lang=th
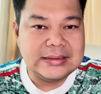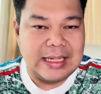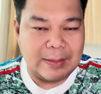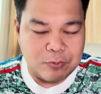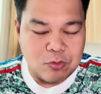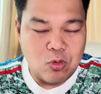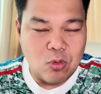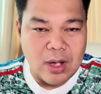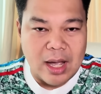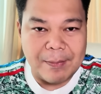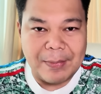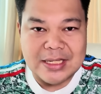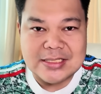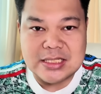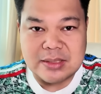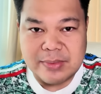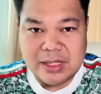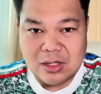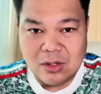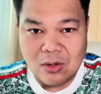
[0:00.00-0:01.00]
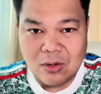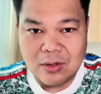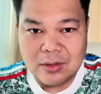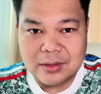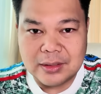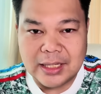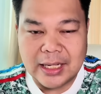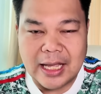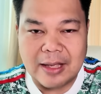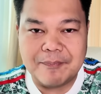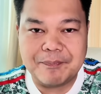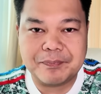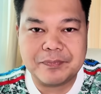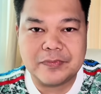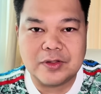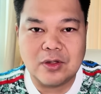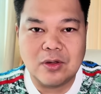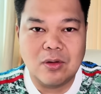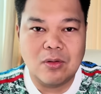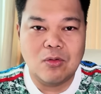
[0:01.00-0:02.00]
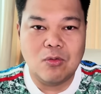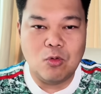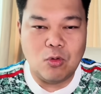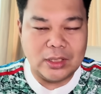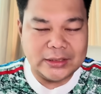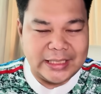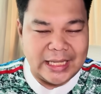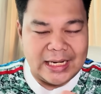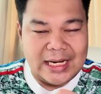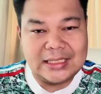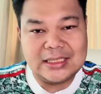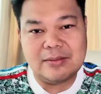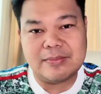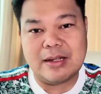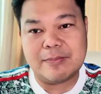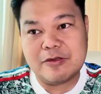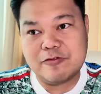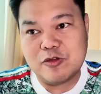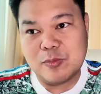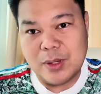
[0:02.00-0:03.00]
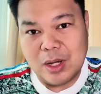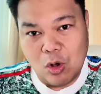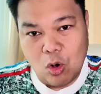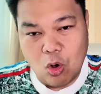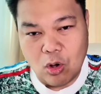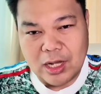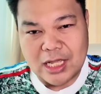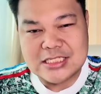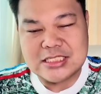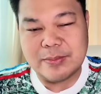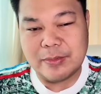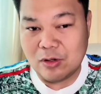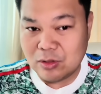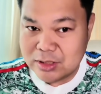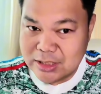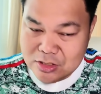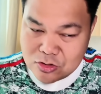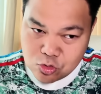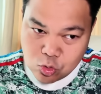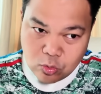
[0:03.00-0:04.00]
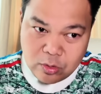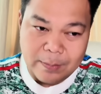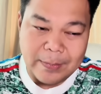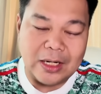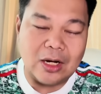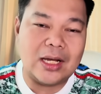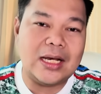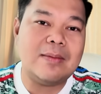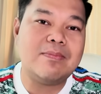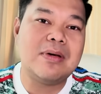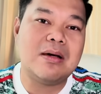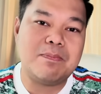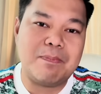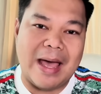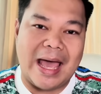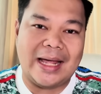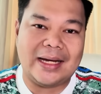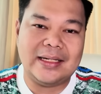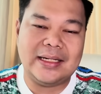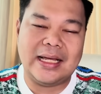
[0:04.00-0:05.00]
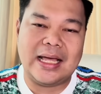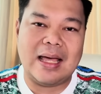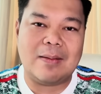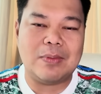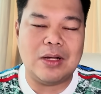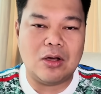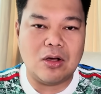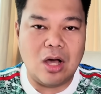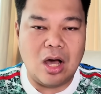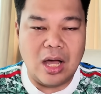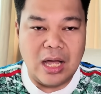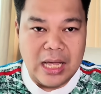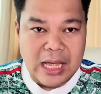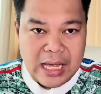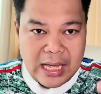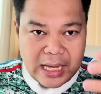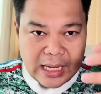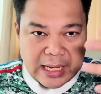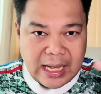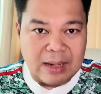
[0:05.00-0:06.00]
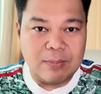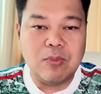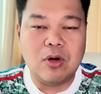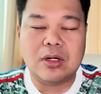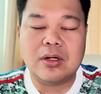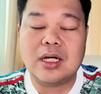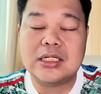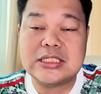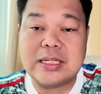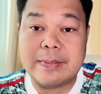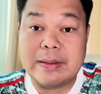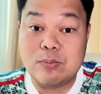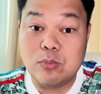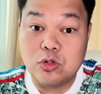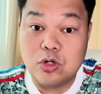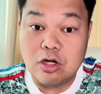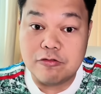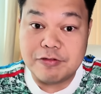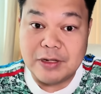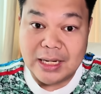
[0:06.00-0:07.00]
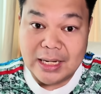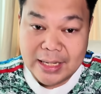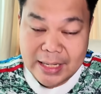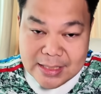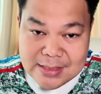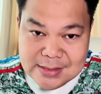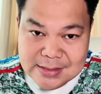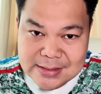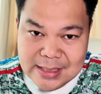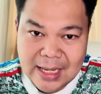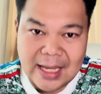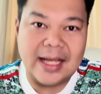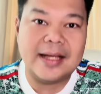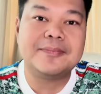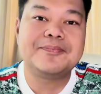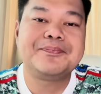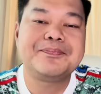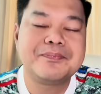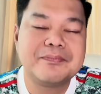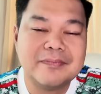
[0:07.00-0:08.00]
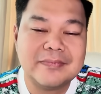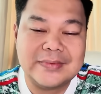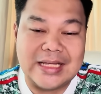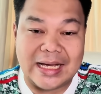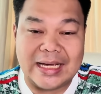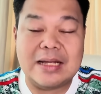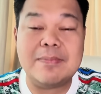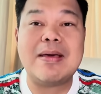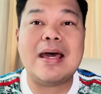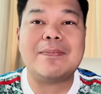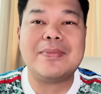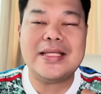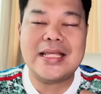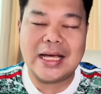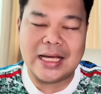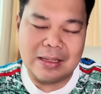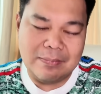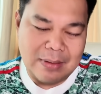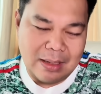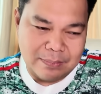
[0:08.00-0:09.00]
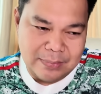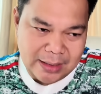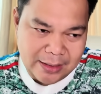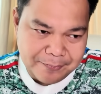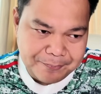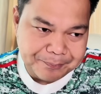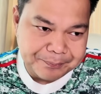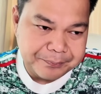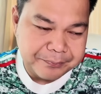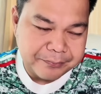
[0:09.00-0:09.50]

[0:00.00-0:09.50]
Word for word: จับคู่กับกาเซมิโลนะครับอูกาเต้เล่นตำแหน่งมิดฟิลด์เบอร์6กาเซมิโลยืนสูงขึ้นมาหน่อยเล่นเบอร์8นะครับแล้วก็ข้างบนก็จะเป็นบูโน่เฟรนเดสนะฮะอยากเห็นแบบนี้